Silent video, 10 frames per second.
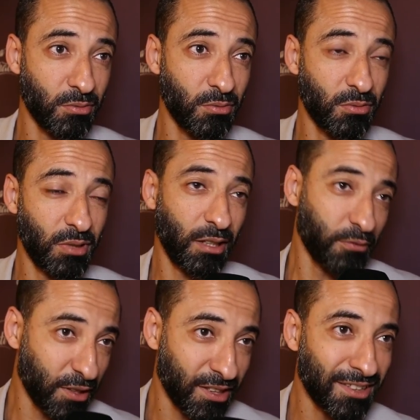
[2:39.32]

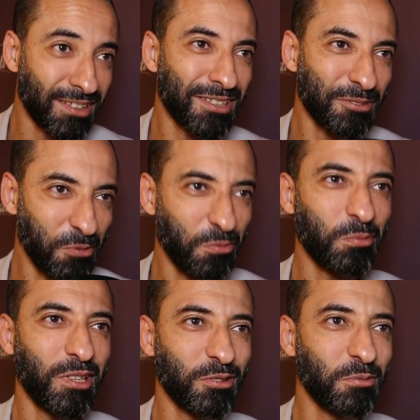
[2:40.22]
وعارفينها الناس
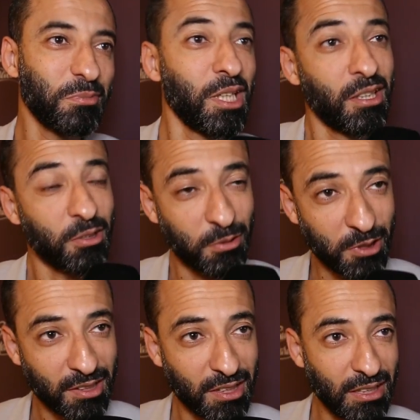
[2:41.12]
ومحبوبه عندهم
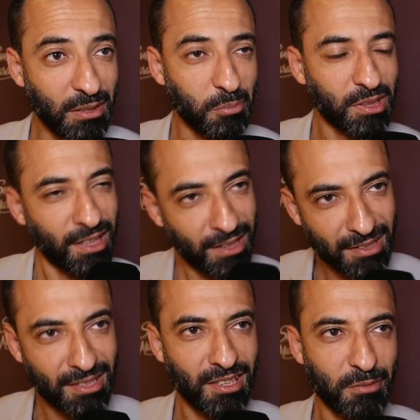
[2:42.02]
دونك
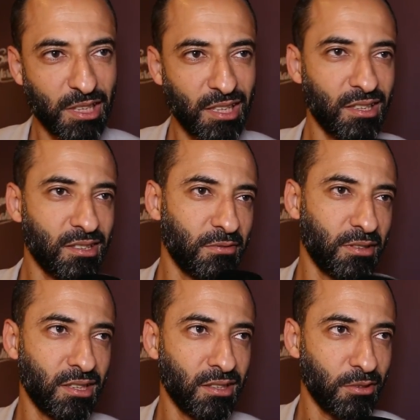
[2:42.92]
بطريقة أما راحتي
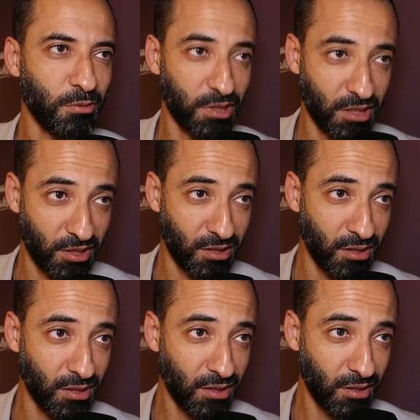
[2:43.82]
فهي أغنية
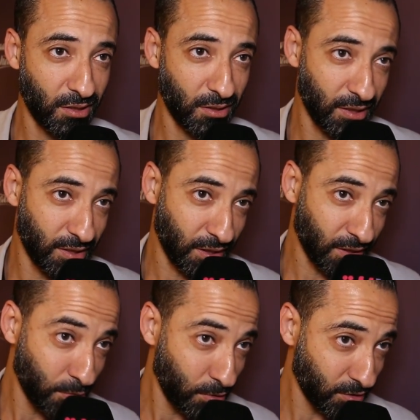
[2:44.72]
جديدة غادا
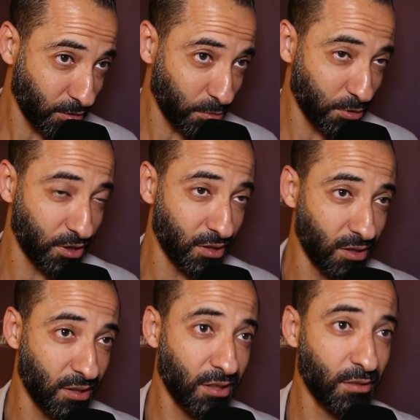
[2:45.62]
تعطي واحد الروح
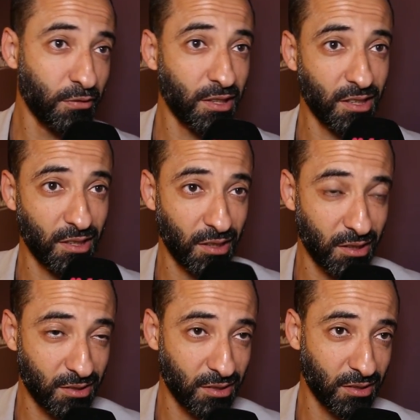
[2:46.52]
جديدة فيها
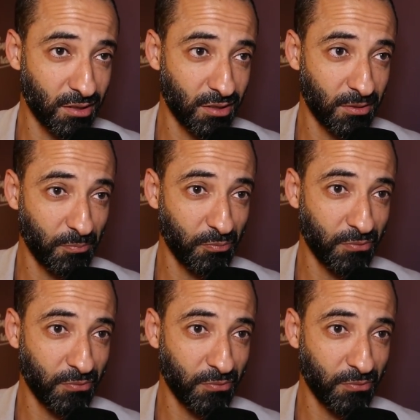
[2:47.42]
آلات آه،